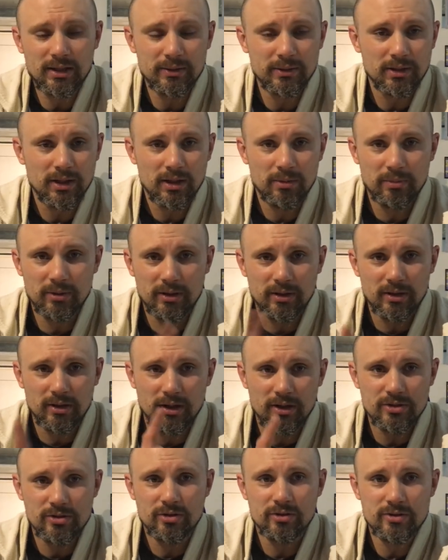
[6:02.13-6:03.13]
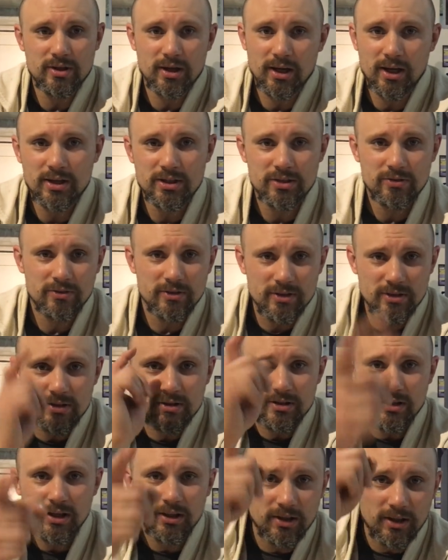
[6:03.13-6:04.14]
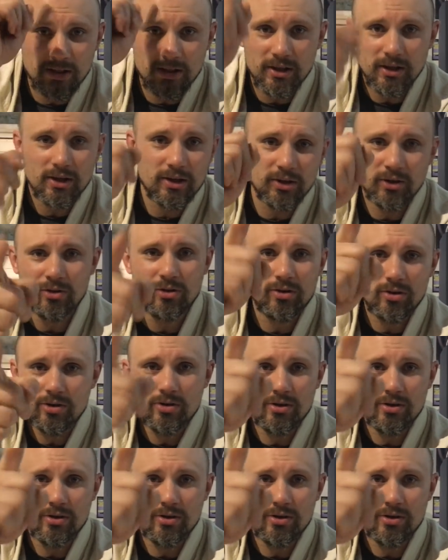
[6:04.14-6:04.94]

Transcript: Так, так быть не должно. Заканчивайте с этой херней